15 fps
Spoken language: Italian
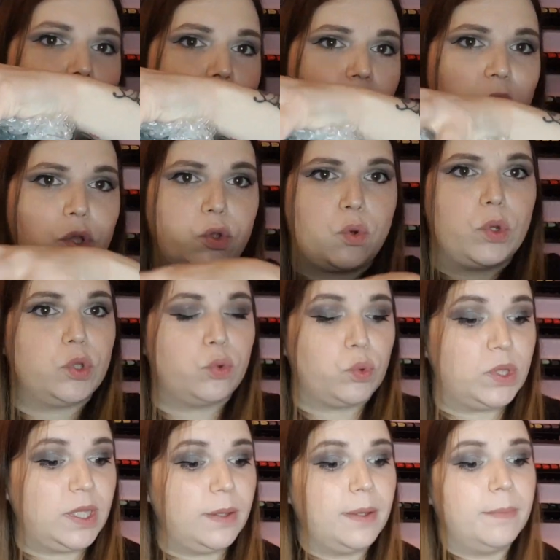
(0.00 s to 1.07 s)
dentro e
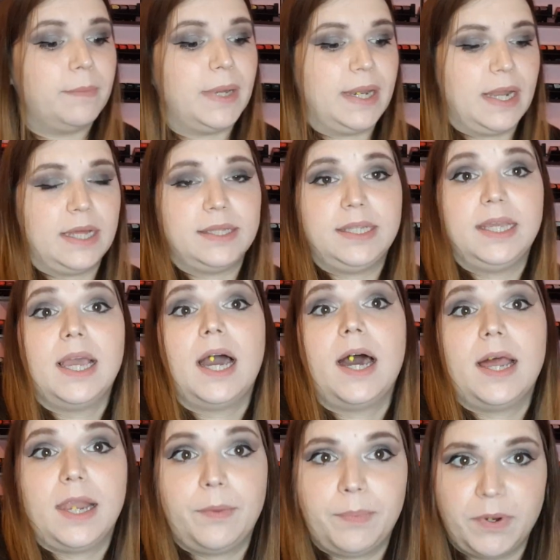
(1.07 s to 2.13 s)
tutti imballati
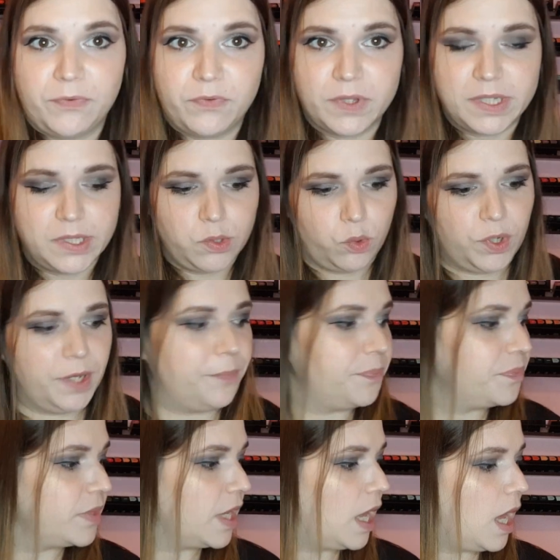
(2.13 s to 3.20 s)
alla
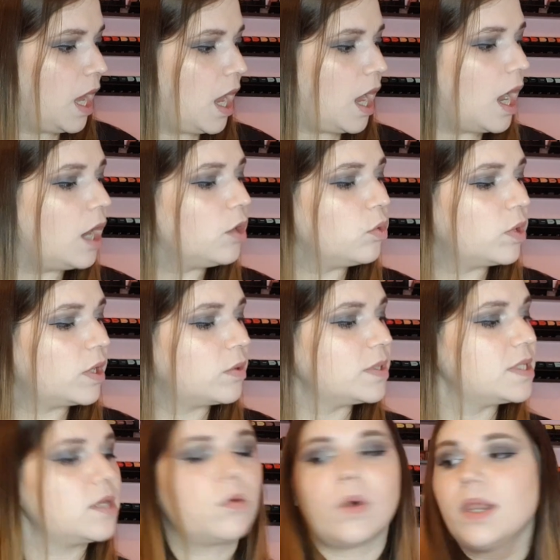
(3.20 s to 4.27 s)
perfezione allora
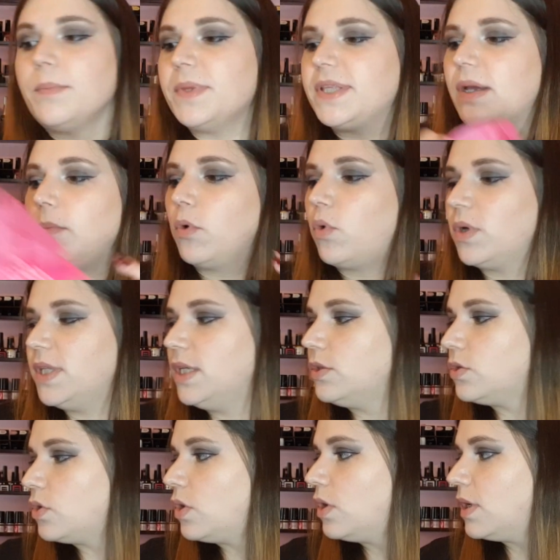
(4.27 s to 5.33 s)
questo qua le mettiamo qua
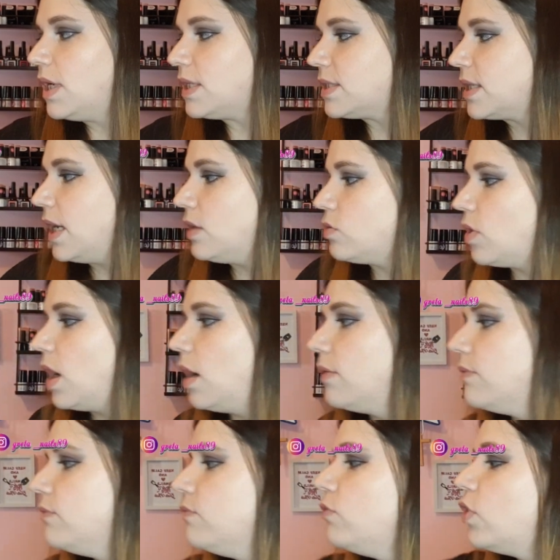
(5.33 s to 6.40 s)
dentro la scatola
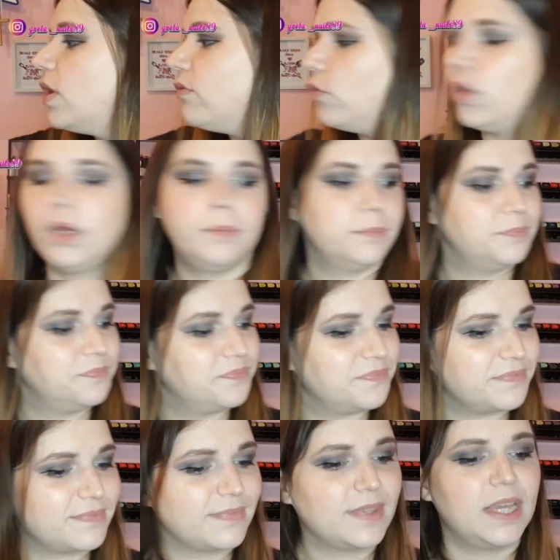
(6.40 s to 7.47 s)
vola vola
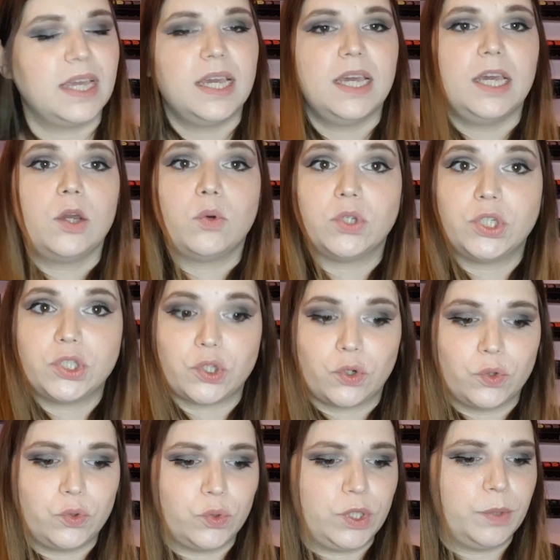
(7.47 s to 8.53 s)
e qui ci sono
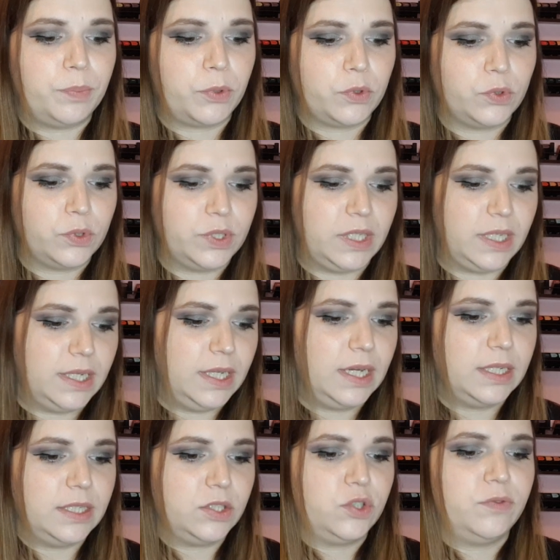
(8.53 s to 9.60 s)
tutti i prodottini
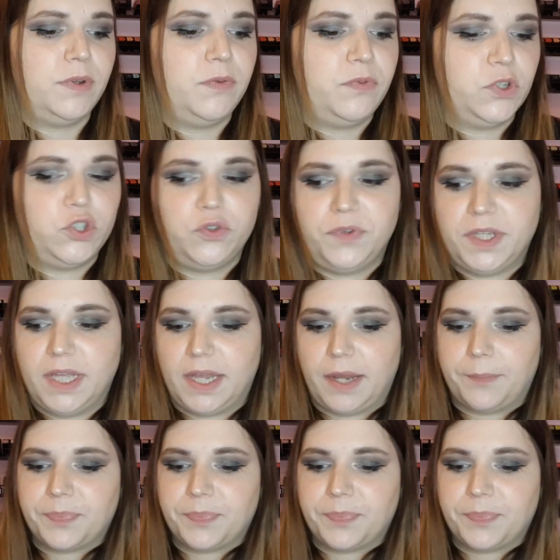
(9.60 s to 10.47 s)
adesso ve li faccio vedere